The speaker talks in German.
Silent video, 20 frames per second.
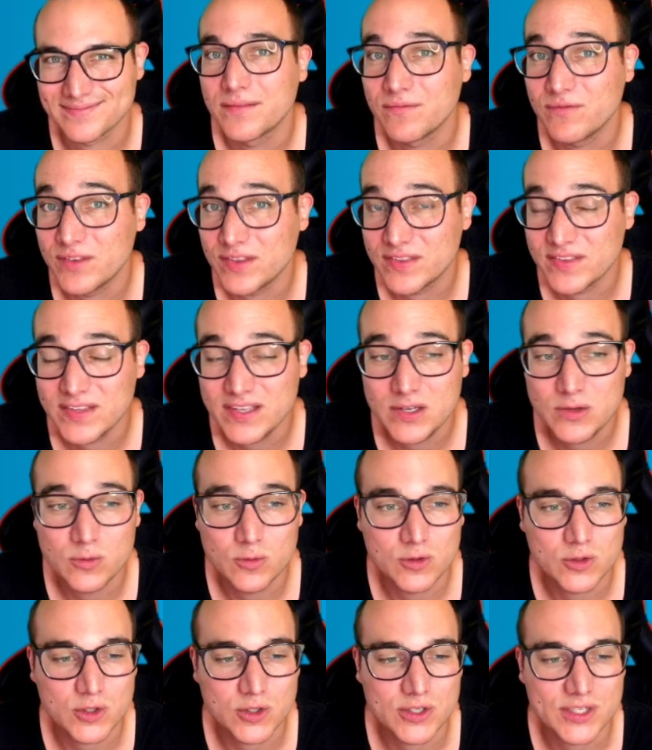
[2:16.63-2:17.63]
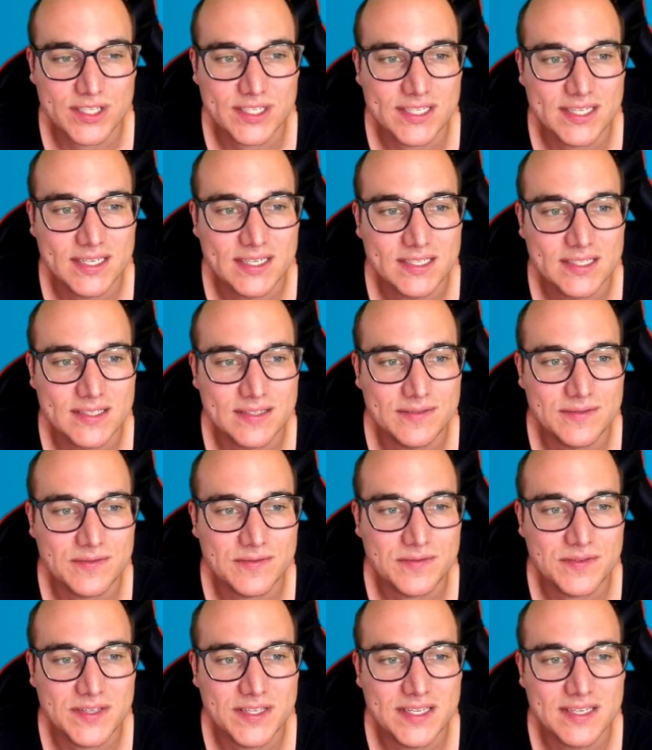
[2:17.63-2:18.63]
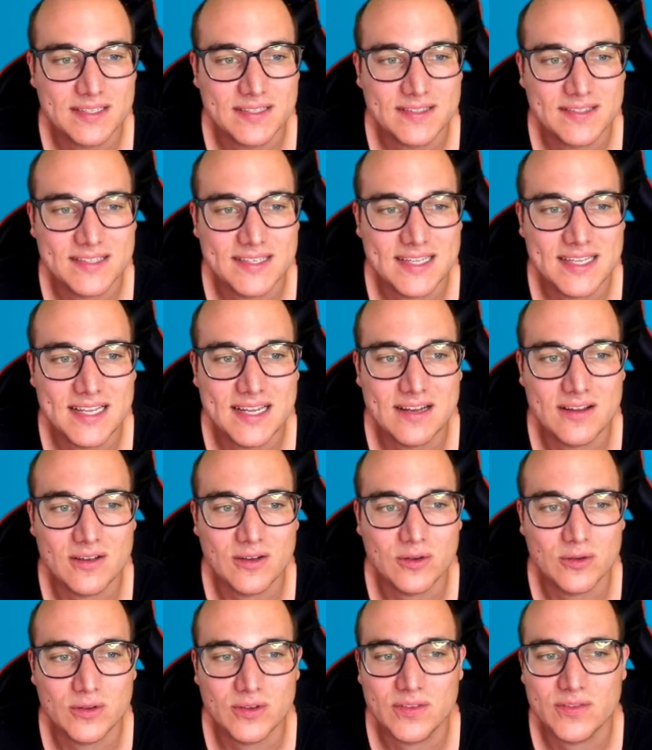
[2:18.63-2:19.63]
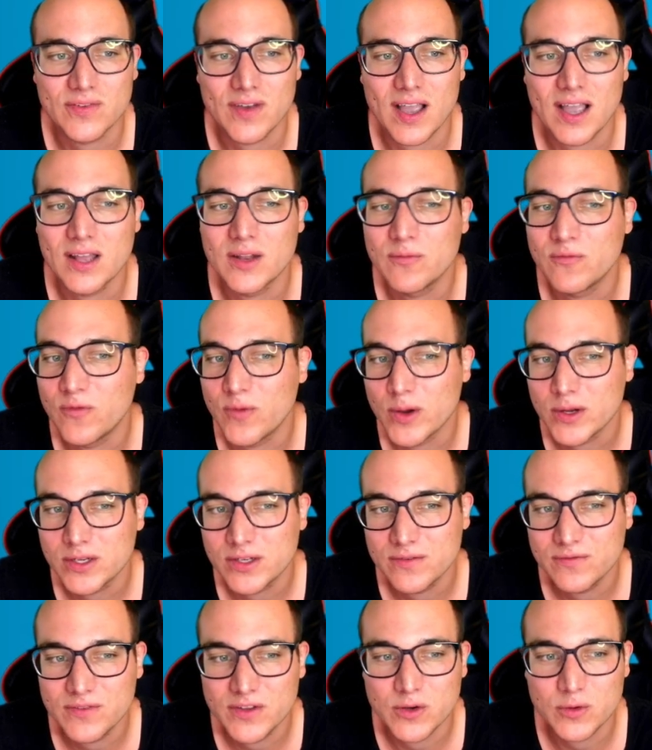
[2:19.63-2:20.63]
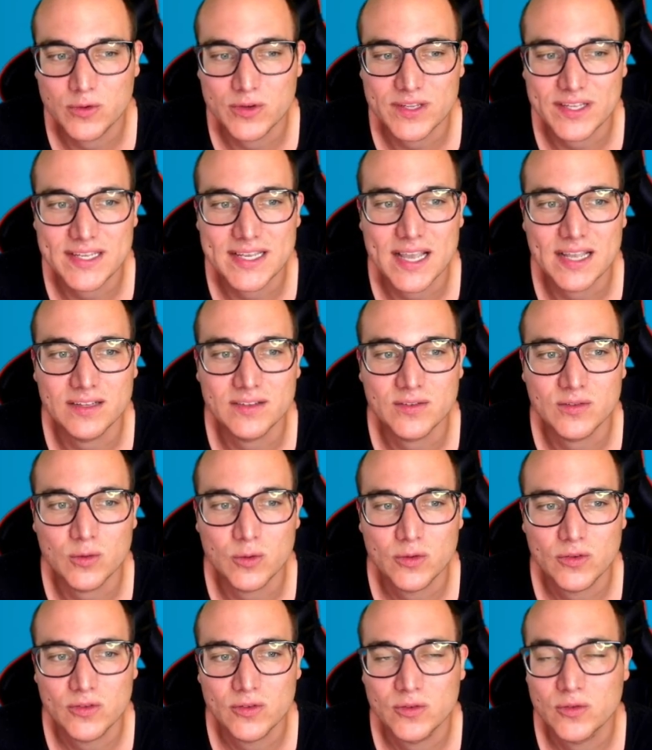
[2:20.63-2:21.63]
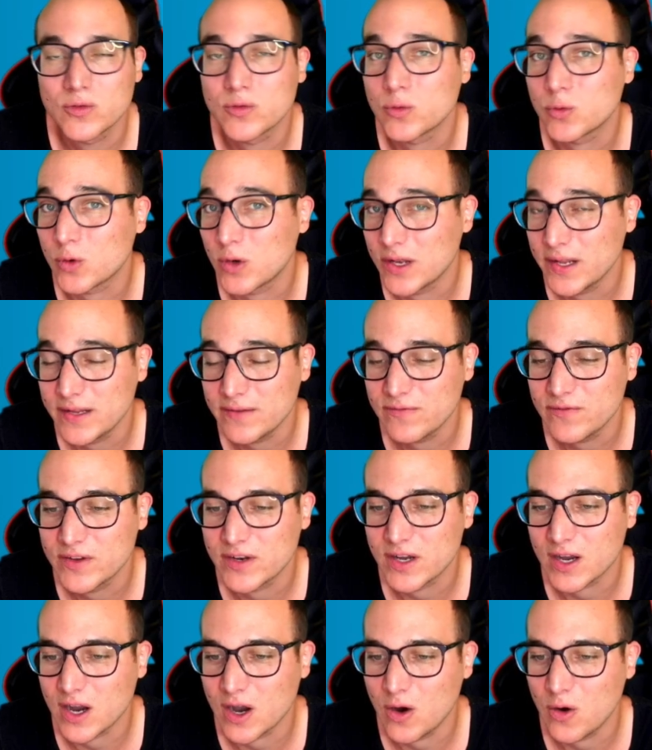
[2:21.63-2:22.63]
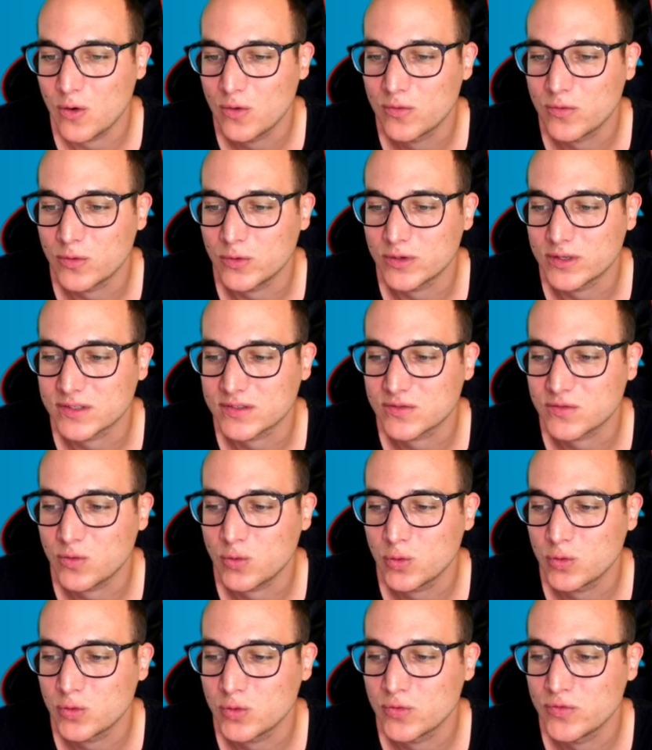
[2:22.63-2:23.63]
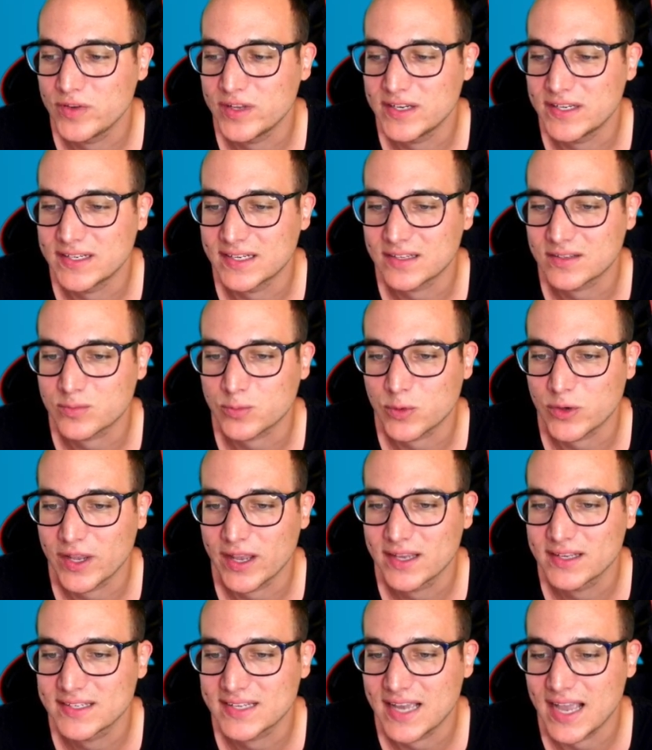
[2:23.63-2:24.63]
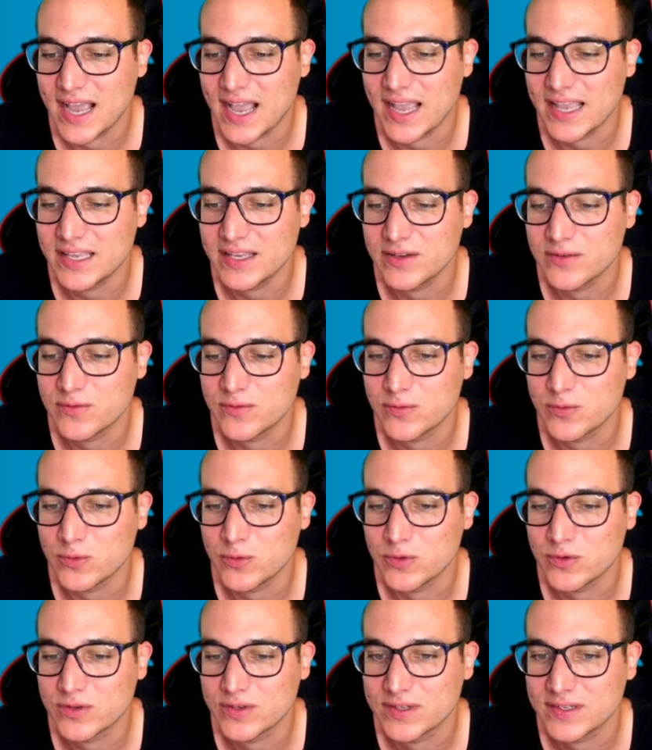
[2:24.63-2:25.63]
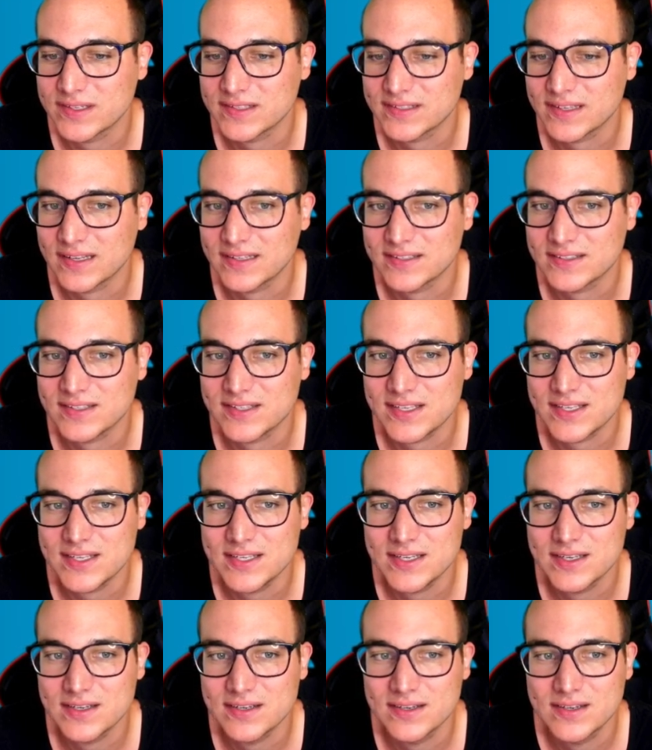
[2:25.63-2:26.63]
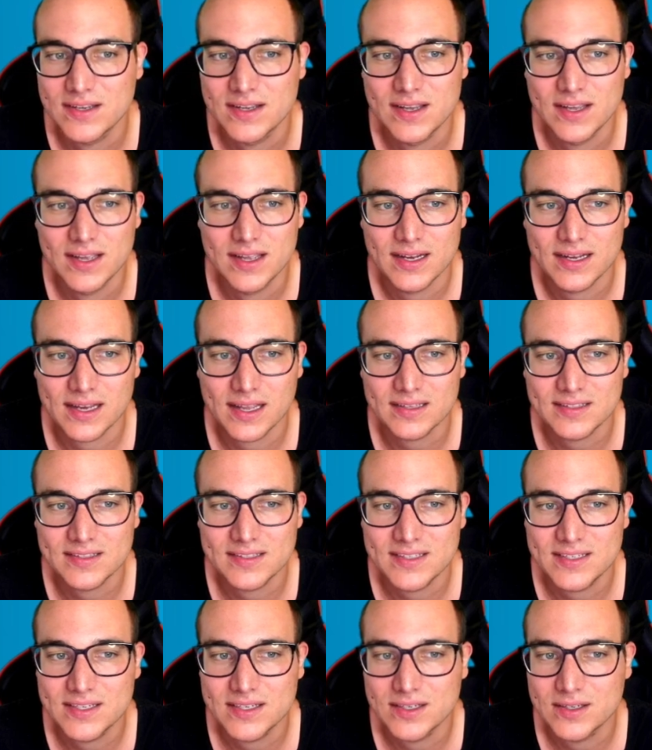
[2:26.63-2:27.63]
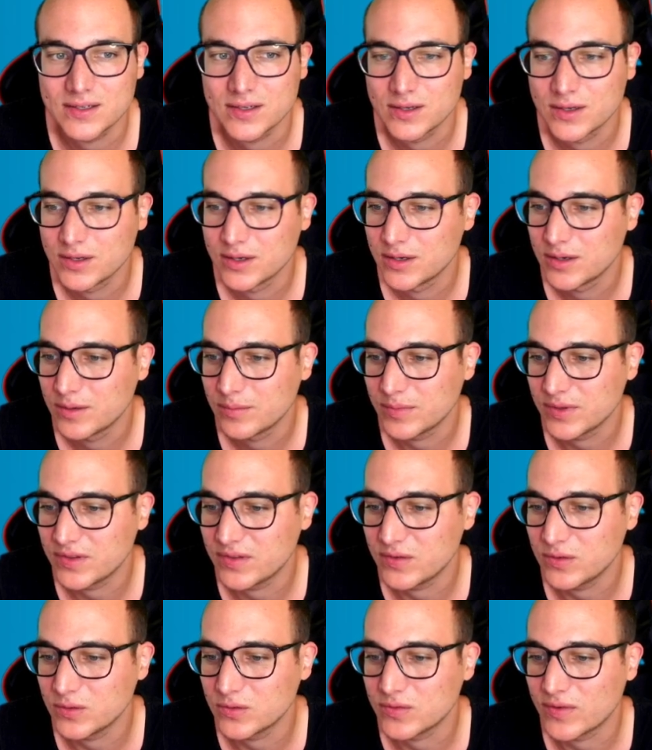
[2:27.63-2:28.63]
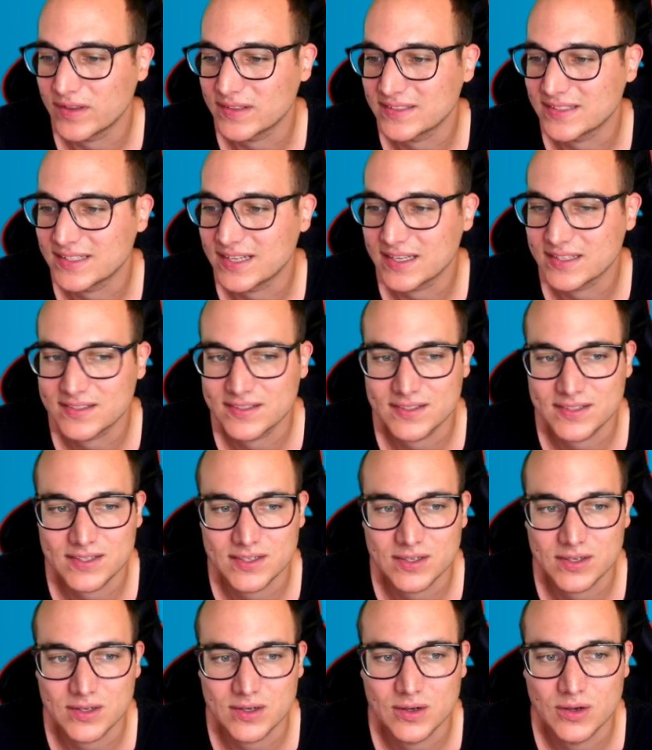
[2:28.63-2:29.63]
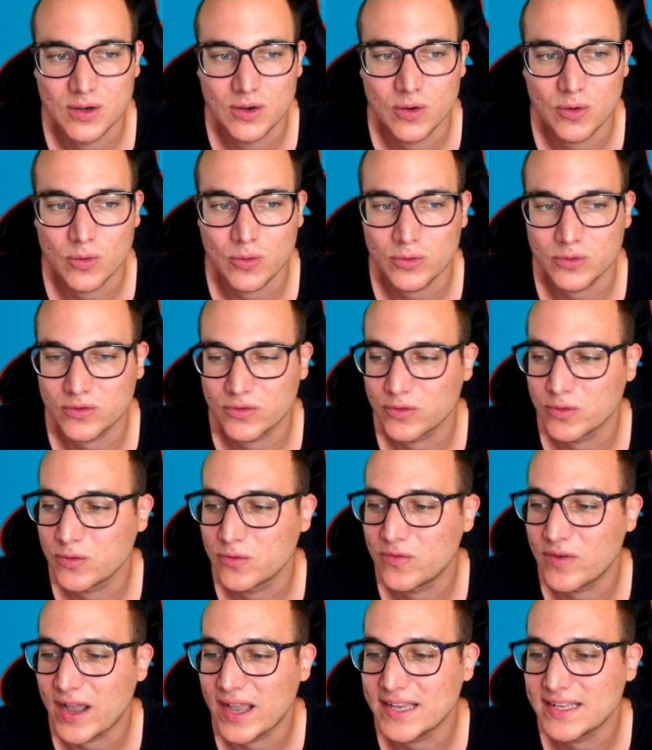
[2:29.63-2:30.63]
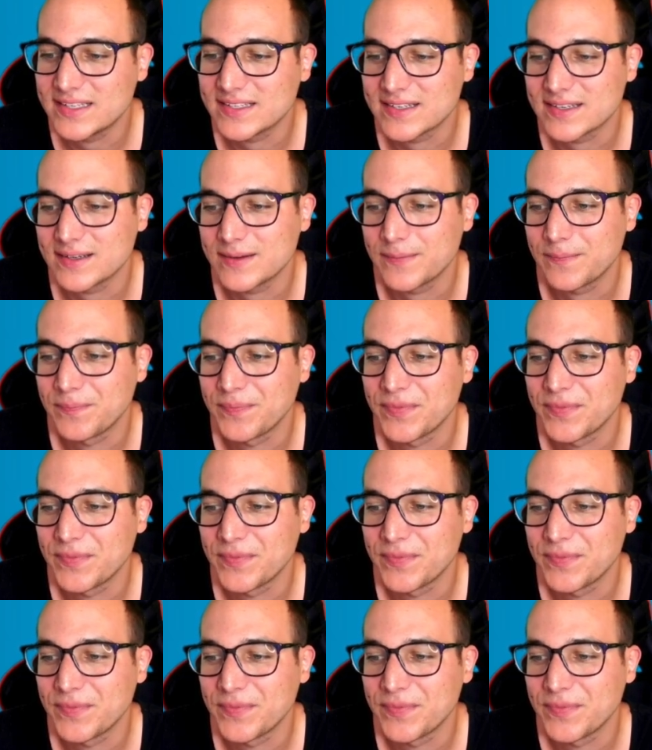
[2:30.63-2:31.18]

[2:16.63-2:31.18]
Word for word: Wir sehen nun schon hier die vier Stile und zwar möchten wir nun hier eins nutzen, so klicken wir darauf und das Foto wird in das Projekt eingefügt. Das heißt hier, das hier, beziehungsweise das hier und so weiter.